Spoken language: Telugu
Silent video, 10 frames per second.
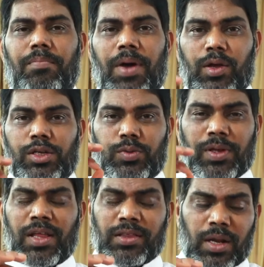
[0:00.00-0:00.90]
మనకు
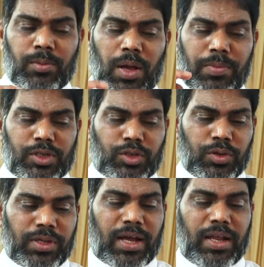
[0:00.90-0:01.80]
స్వతంత్రం
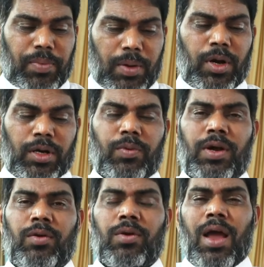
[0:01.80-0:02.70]
లభిస్తుంది అని ప్రభు
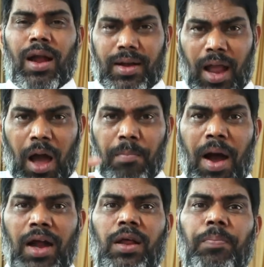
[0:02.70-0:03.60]
అంటున్నాడు నా
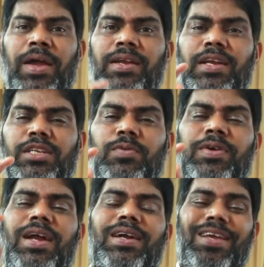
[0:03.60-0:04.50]
మాటపై నిలిచి
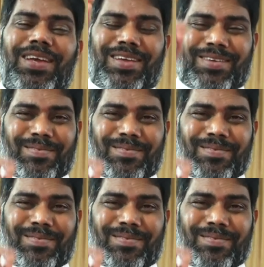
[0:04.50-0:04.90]
ఉండండి